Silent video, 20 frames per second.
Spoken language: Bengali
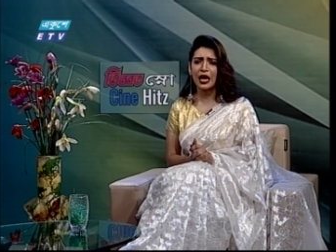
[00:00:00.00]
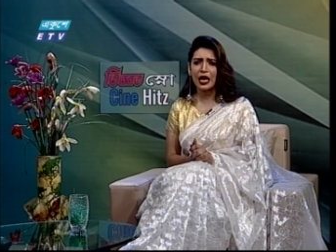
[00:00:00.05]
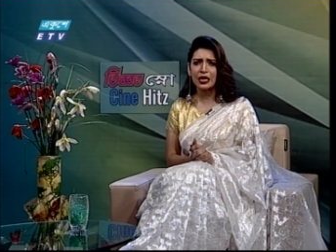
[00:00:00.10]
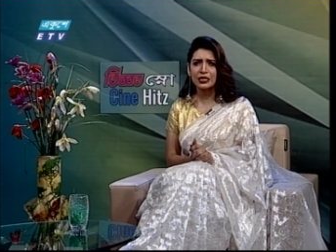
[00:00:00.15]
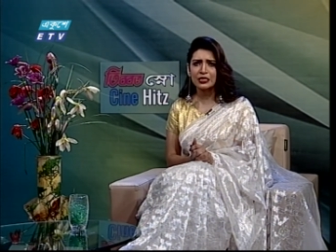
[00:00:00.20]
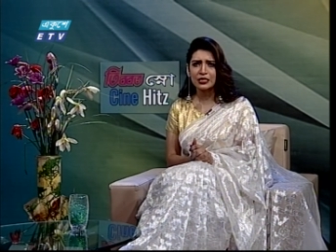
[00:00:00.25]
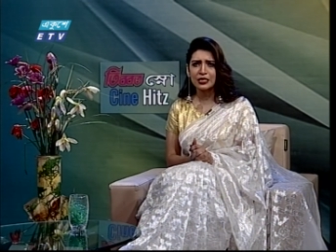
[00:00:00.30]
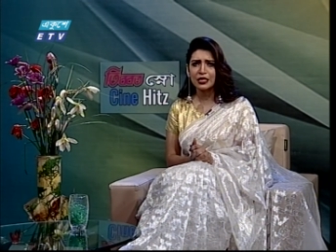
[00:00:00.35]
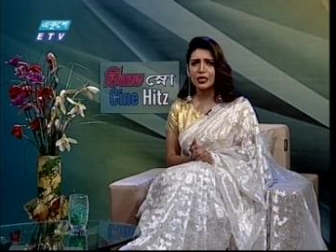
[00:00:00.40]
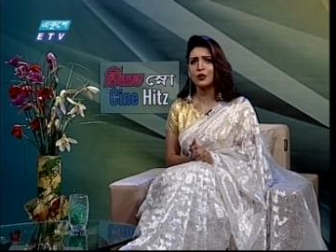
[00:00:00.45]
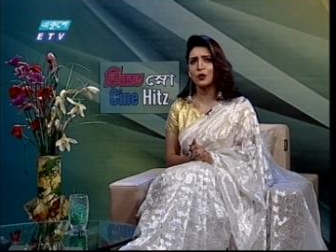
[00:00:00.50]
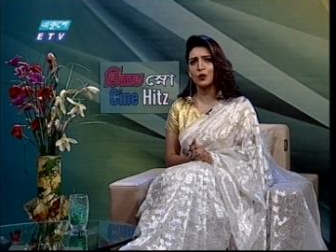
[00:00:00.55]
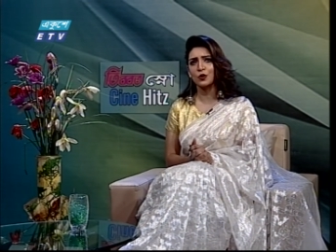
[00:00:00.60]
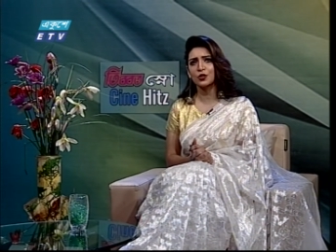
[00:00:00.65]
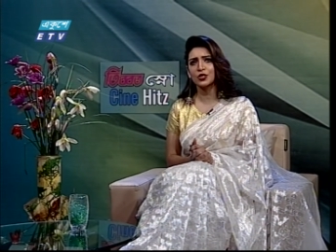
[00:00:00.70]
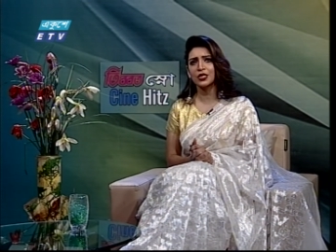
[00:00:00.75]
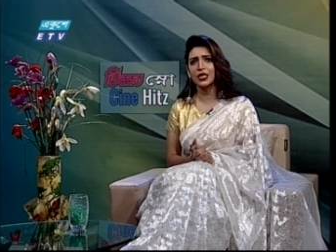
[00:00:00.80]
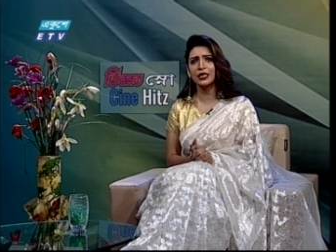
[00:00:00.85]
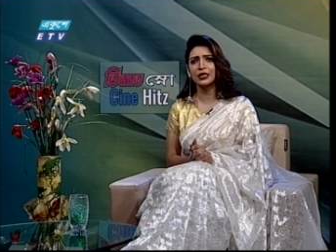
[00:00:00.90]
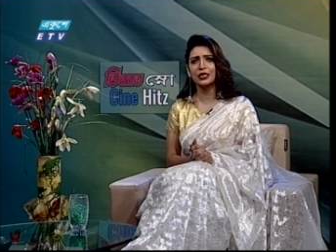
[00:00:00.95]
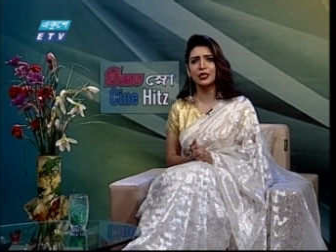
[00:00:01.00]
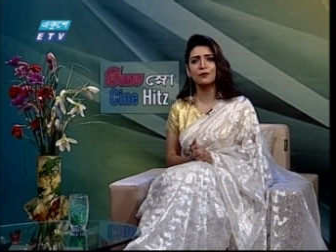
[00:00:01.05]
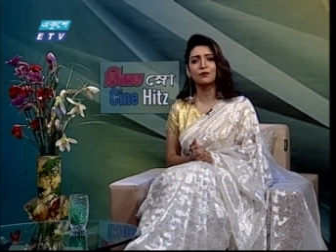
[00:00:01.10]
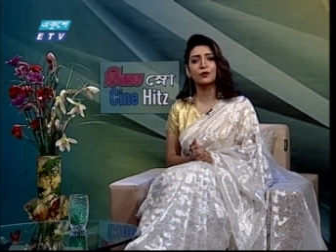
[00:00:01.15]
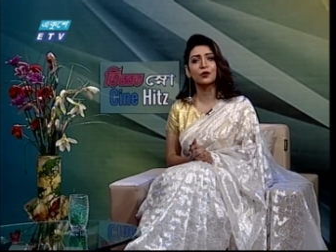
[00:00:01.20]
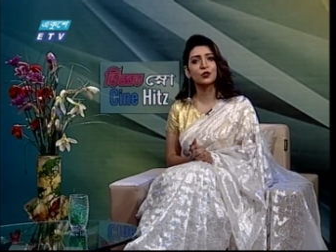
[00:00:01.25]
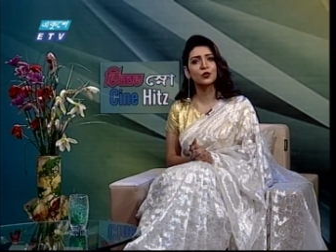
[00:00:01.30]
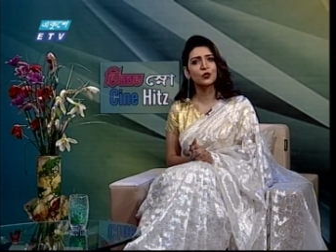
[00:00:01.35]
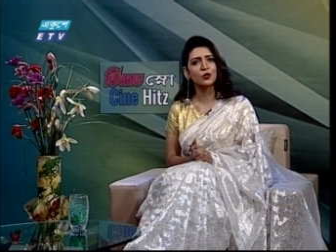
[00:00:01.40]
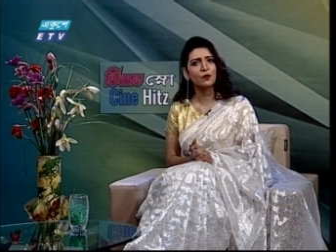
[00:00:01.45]
আজকের অনুষ্ঠান
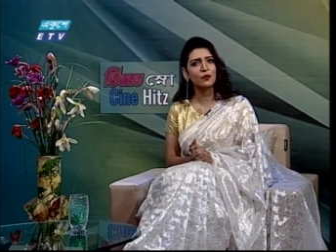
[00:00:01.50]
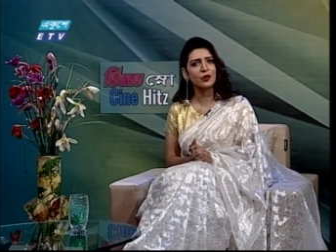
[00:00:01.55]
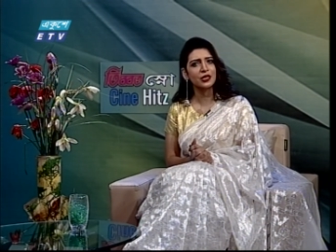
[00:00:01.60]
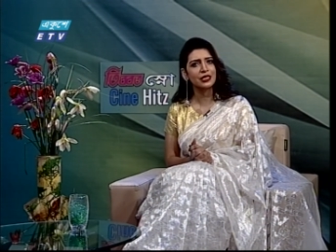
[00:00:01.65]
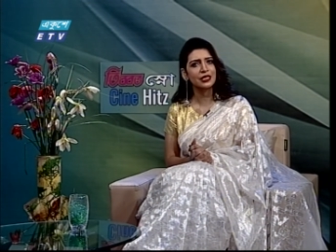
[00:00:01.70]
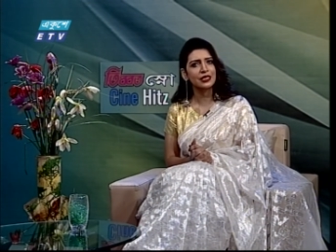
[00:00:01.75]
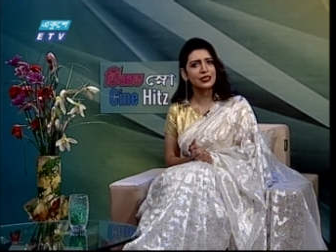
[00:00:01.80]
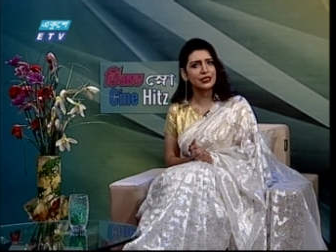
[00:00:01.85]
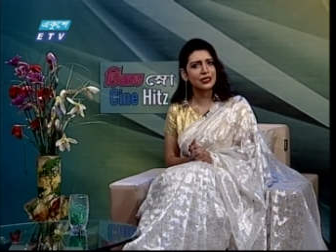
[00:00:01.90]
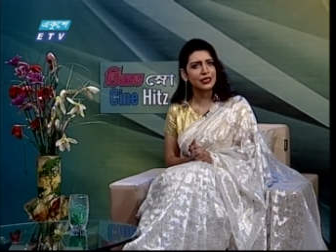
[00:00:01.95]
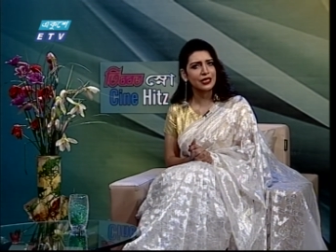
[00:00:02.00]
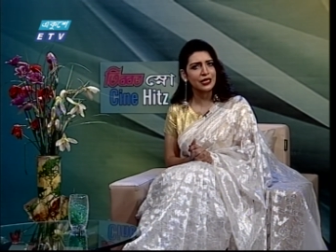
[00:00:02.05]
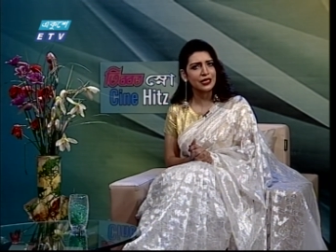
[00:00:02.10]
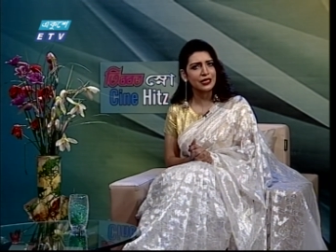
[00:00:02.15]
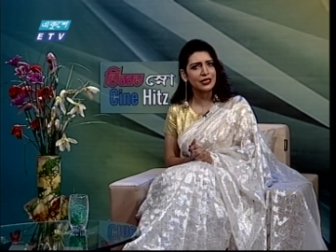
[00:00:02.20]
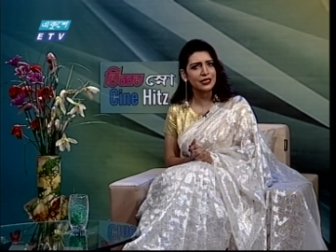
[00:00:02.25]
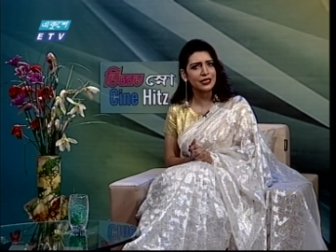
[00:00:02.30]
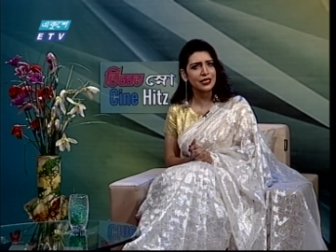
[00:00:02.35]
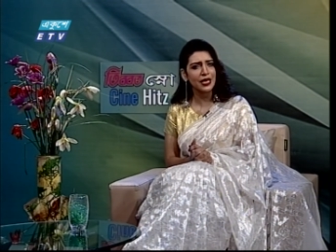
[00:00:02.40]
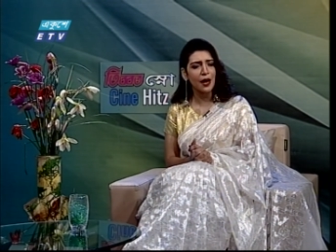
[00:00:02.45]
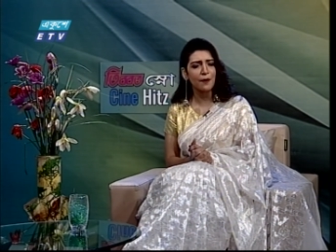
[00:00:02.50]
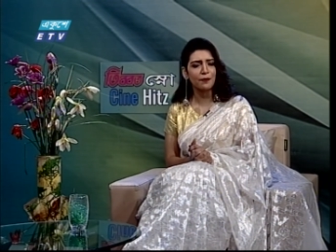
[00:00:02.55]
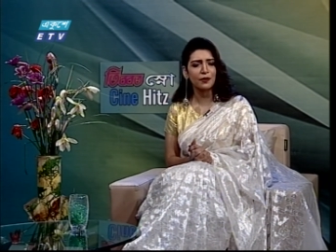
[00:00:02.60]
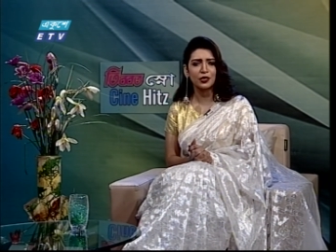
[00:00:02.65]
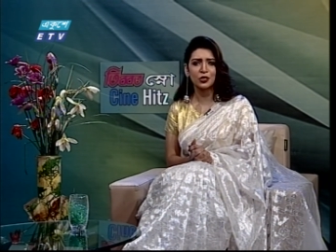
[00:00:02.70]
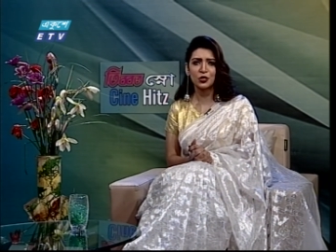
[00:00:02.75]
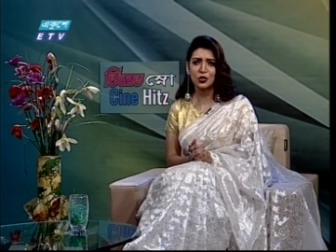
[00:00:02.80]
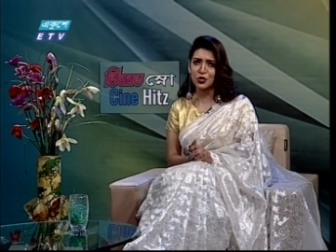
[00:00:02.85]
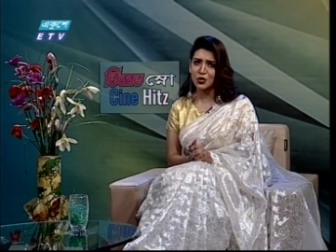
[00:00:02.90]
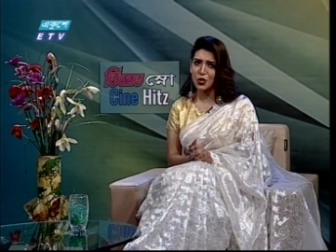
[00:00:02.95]
তিব্য স্নো প্রেজেন্স সিনেহিটসে
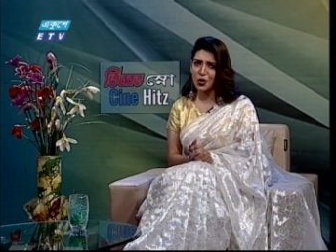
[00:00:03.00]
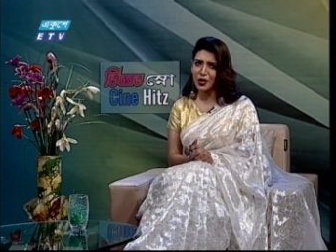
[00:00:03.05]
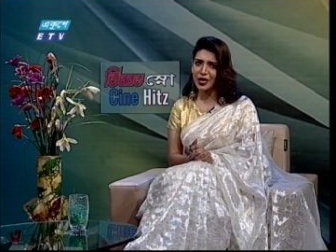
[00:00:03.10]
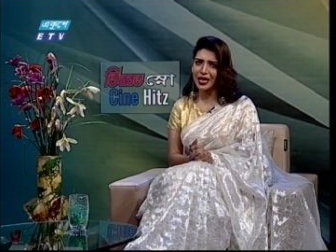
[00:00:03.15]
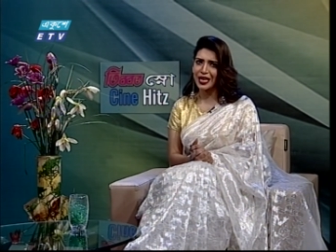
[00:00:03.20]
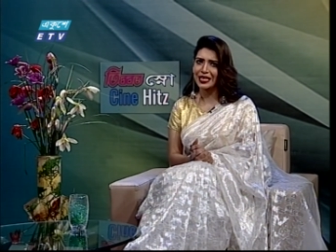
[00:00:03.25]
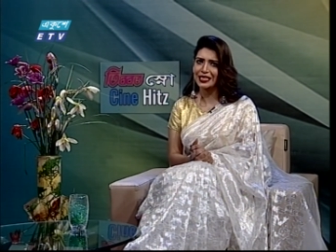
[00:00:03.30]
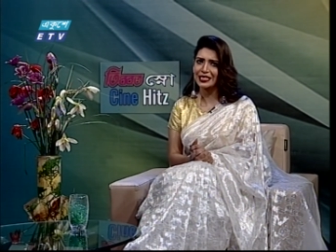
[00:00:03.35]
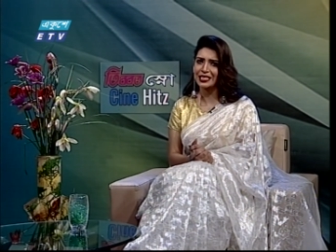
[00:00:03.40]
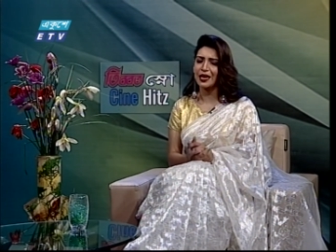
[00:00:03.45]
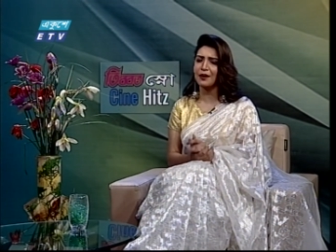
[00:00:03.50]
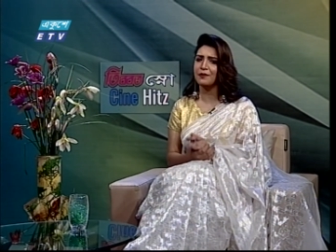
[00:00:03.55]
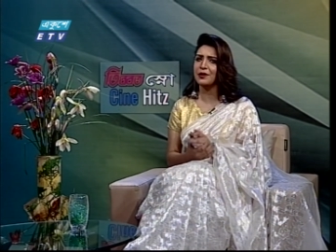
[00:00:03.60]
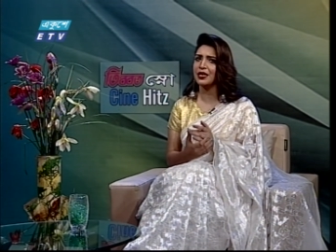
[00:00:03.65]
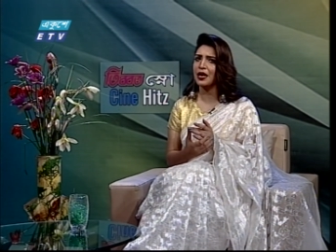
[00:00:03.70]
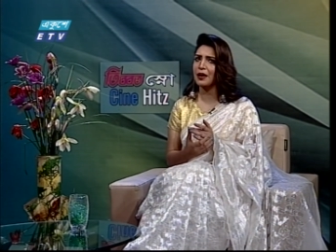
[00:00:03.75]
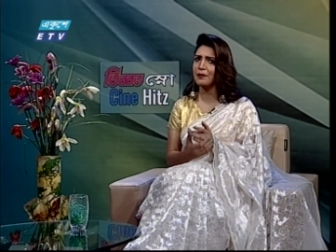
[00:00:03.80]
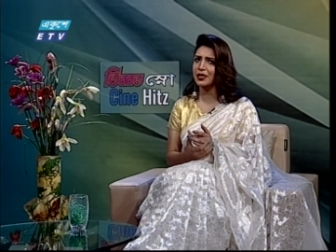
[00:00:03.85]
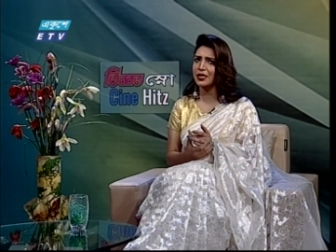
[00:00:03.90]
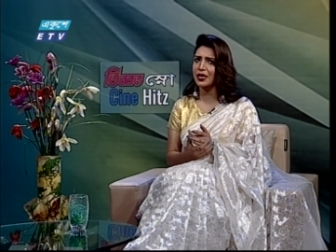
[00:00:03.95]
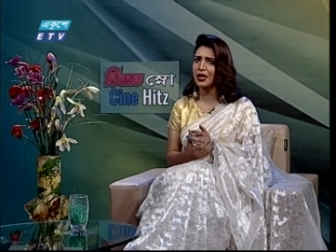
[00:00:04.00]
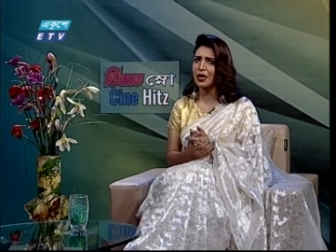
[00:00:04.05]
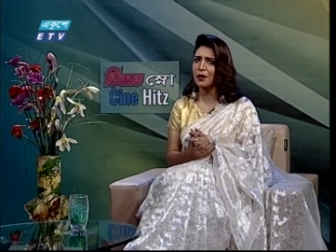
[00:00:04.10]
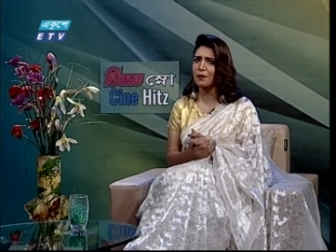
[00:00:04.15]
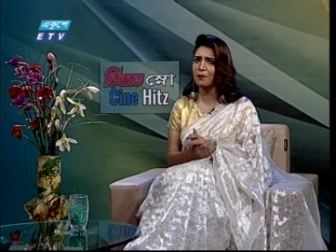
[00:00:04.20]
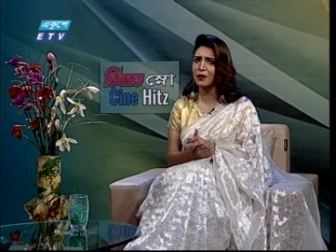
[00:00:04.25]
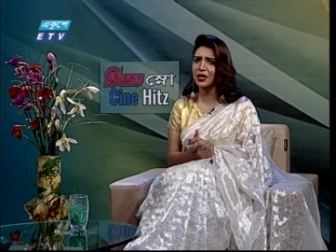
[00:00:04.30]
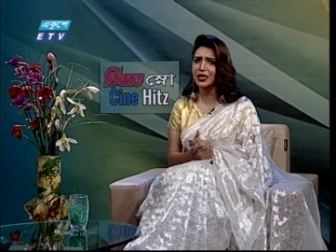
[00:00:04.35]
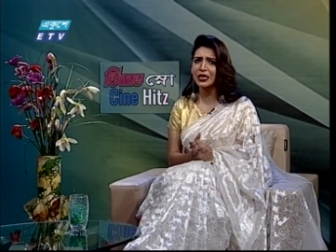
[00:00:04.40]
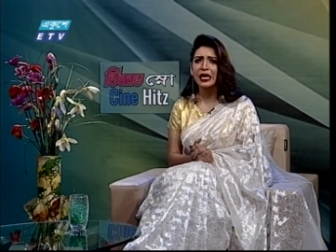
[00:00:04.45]
আপনাদের সঙ্গে আছি আমি নামির
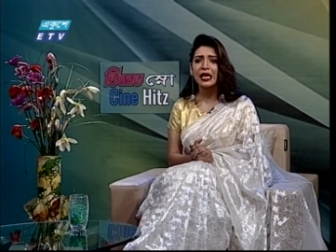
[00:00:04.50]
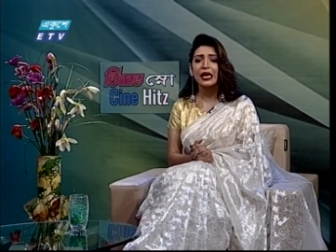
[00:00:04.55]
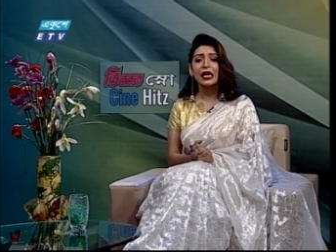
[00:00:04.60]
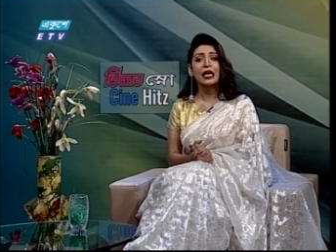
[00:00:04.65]
আহমেদ